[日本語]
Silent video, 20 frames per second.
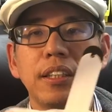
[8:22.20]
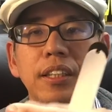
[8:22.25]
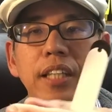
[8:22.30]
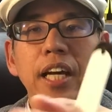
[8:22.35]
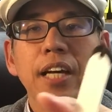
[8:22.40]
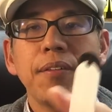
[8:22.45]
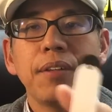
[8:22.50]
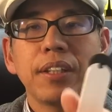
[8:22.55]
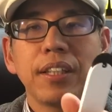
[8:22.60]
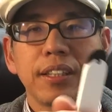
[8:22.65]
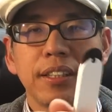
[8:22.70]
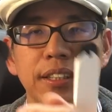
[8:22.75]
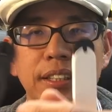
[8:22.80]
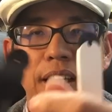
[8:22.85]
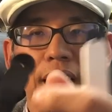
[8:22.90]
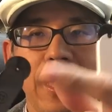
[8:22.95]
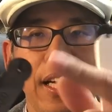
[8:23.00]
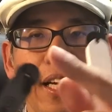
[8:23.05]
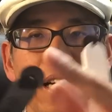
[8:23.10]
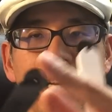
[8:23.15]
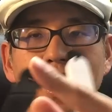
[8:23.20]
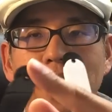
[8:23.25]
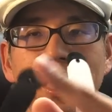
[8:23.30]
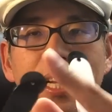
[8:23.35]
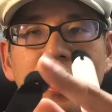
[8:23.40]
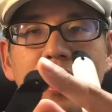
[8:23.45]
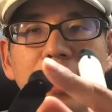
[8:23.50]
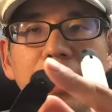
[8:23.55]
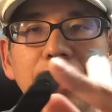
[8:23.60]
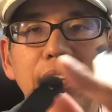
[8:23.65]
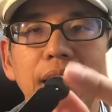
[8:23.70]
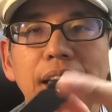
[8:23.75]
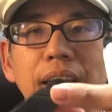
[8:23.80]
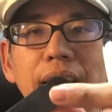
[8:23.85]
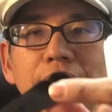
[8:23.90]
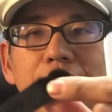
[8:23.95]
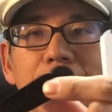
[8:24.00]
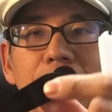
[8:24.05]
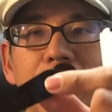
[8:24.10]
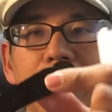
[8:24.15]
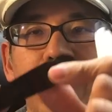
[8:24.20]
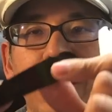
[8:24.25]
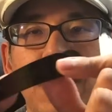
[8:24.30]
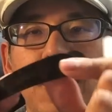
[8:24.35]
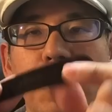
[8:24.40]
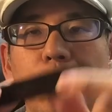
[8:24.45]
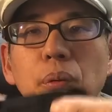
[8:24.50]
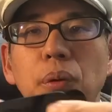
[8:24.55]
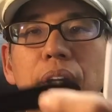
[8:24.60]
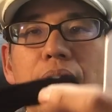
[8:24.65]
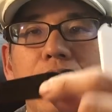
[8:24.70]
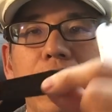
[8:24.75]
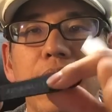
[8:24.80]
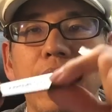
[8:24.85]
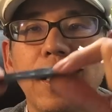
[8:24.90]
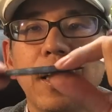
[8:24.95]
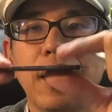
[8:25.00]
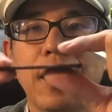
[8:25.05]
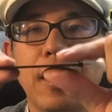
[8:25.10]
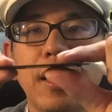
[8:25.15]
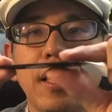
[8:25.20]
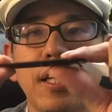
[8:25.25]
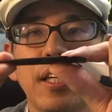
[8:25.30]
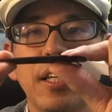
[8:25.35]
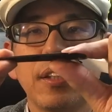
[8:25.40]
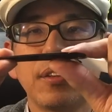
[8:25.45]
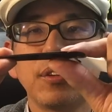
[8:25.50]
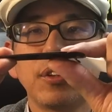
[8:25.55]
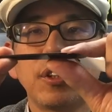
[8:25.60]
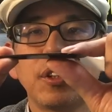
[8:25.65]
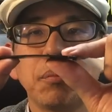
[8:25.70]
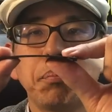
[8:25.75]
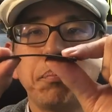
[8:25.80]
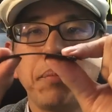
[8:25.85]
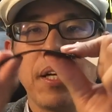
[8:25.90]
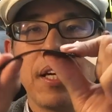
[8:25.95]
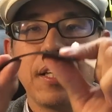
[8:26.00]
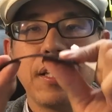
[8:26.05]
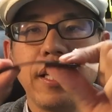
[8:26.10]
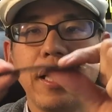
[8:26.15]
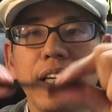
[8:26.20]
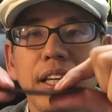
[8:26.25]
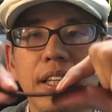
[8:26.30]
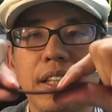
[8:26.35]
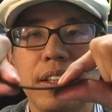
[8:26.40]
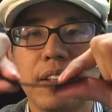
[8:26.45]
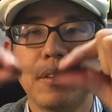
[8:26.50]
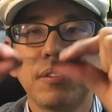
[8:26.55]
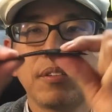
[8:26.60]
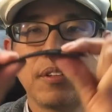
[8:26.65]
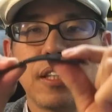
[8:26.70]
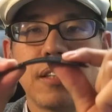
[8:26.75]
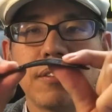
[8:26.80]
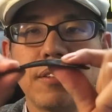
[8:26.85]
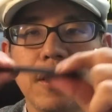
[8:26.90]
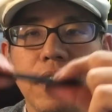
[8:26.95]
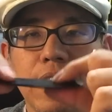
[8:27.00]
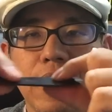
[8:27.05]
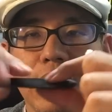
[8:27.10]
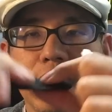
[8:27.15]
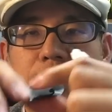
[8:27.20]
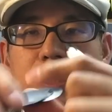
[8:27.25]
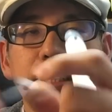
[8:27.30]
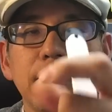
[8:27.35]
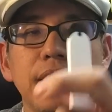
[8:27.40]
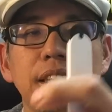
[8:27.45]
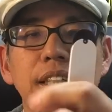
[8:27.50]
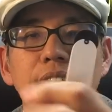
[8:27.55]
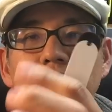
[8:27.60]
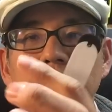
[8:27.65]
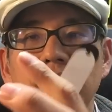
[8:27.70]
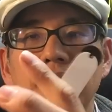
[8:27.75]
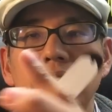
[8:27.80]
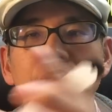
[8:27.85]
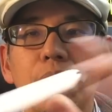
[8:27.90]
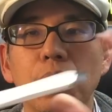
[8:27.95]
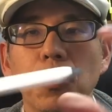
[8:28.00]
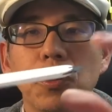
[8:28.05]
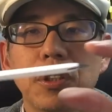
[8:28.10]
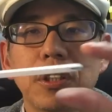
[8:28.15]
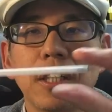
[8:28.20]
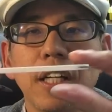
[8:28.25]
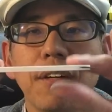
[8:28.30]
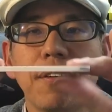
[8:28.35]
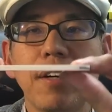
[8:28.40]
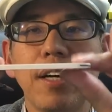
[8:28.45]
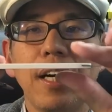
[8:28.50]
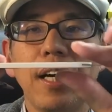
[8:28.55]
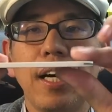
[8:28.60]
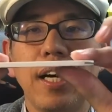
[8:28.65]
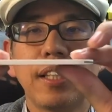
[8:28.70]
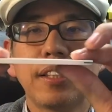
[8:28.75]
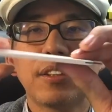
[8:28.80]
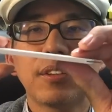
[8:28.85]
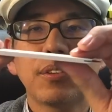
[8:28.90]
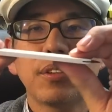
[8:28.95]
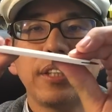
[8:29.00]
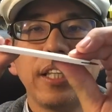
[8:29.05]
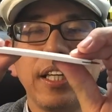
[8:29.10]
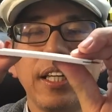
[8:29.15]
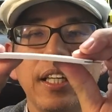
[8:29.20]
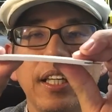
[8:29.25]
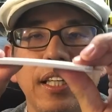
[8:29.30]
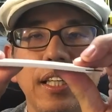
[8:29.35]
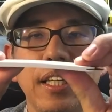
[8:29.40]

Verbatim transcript: で違いはですね、えこれ薄っぺらでふにゃふにゃです。こちらは厚くて、